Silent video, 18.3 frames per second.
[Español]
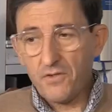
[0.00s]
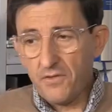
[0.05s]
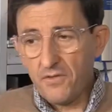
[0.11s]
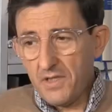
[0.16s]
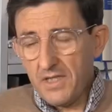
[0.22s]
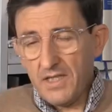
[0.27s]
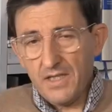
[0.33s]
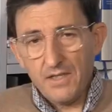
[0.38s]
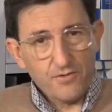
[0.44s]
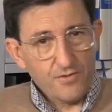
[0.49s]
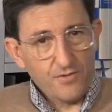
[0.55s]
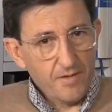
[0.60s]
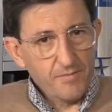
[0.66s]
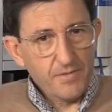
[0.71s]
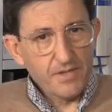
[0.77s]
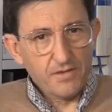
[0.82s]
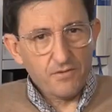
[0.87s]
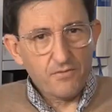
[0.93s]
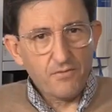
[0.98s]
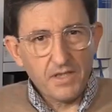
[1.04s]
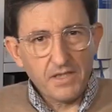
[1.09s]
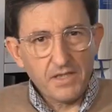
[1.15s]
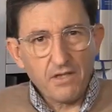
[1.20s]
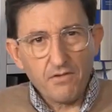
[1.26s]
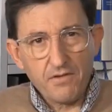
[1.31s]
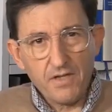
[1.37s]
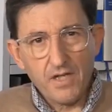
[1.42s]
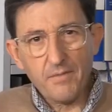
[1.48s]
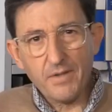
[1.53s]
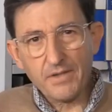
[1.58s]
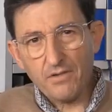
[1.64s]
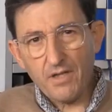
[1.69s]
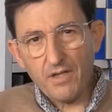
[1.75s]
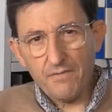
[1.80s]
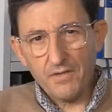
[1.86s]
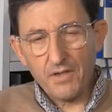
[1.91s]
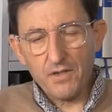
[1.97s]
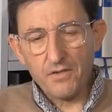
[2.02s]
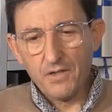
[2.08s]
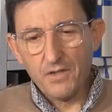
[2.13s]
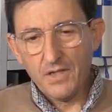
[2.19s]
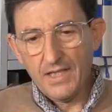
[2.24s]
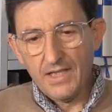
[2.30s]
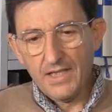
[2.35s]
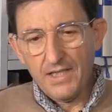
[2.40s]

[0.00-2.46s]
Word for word: Yo diría no solamente un crítico cinematográfico,